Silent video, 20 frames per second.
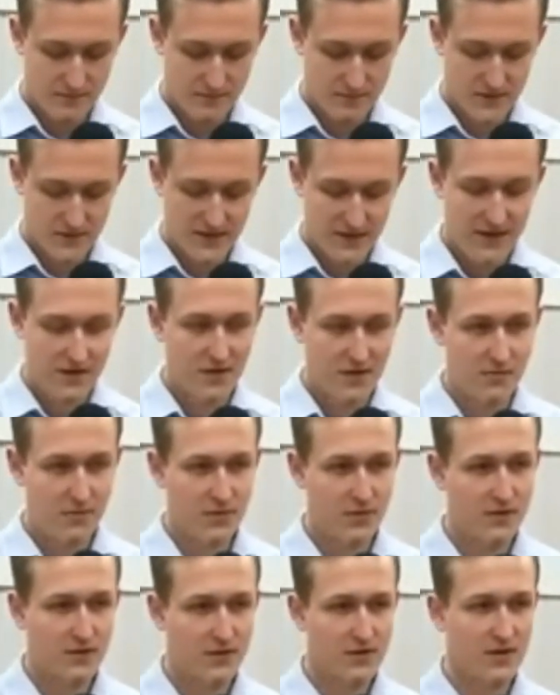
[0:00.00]
i zanim
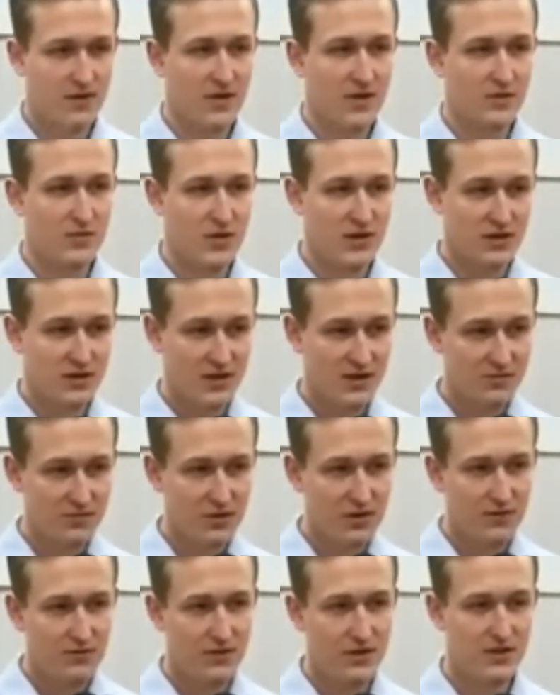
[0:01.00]
przejdziemy
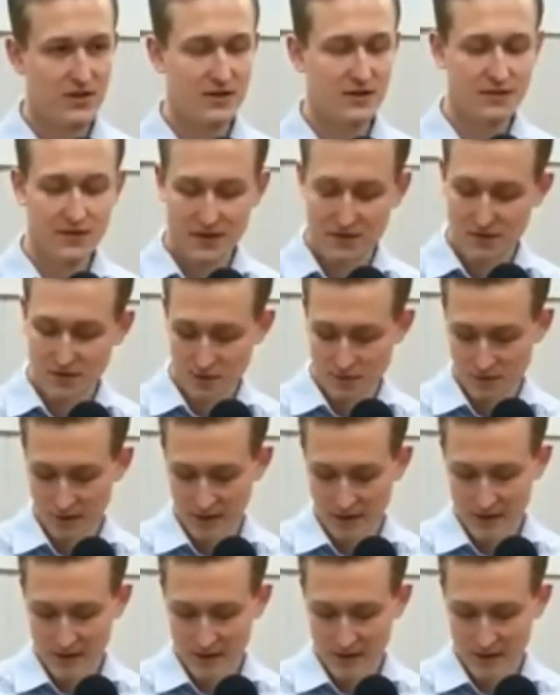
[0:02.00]
do właściwego